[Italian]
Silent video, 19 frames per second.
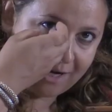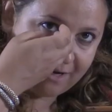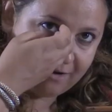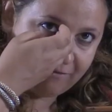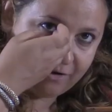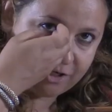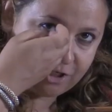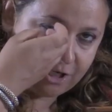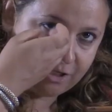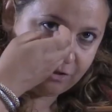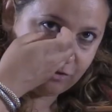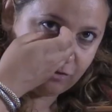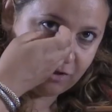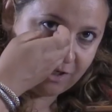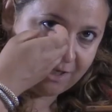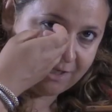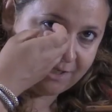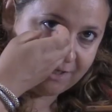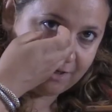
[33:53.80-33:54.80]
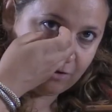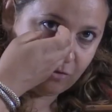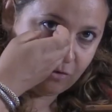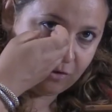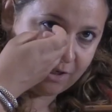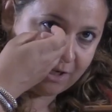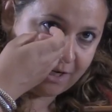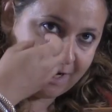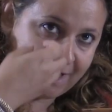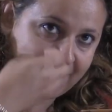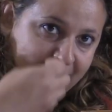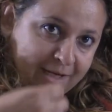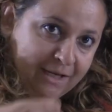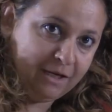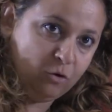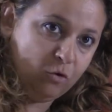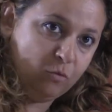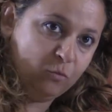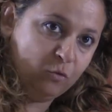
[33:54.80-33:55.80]
facendo rete con eh,
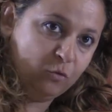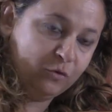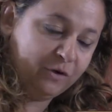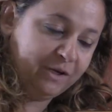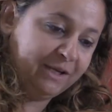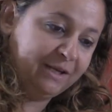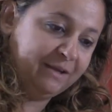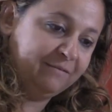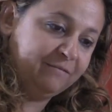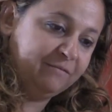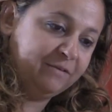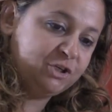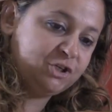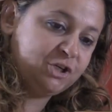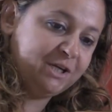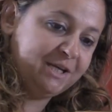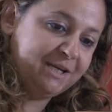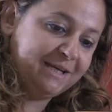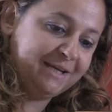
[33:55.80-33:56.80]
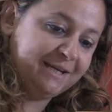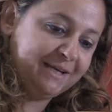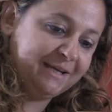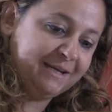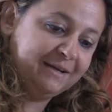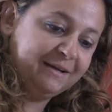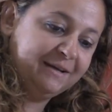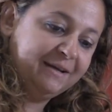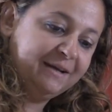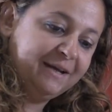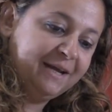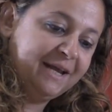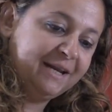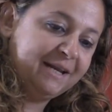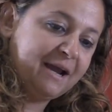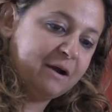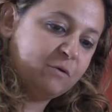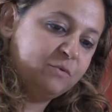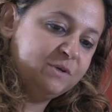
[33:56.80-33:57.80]
i comuni vicini e
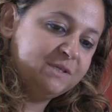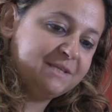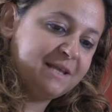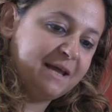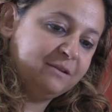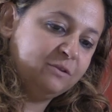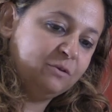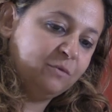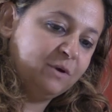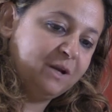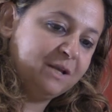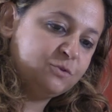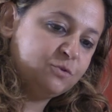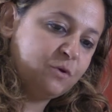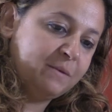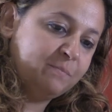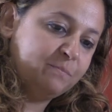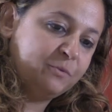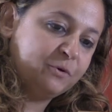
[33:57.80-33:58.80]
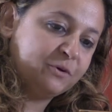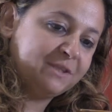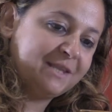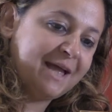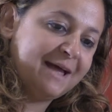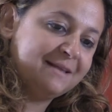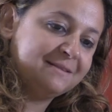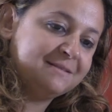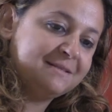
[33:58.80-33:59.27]
riacquistando quella sua importanza